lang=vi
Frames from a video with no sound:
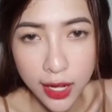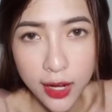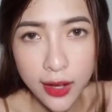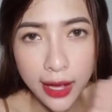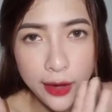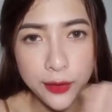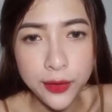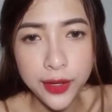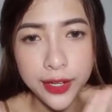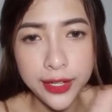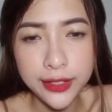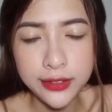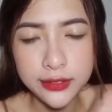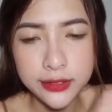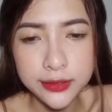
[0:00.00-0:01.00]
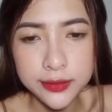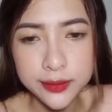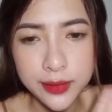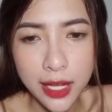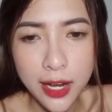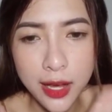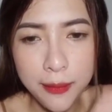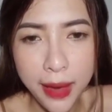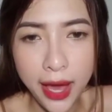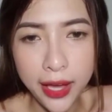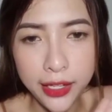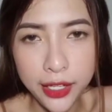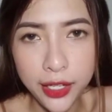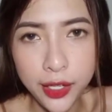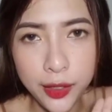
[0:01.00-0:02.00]
hello Hảo Nguyễn hello
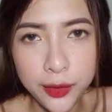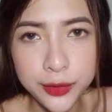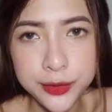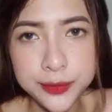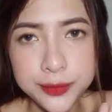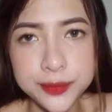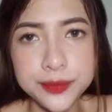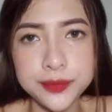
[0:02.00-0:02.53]
bà yêu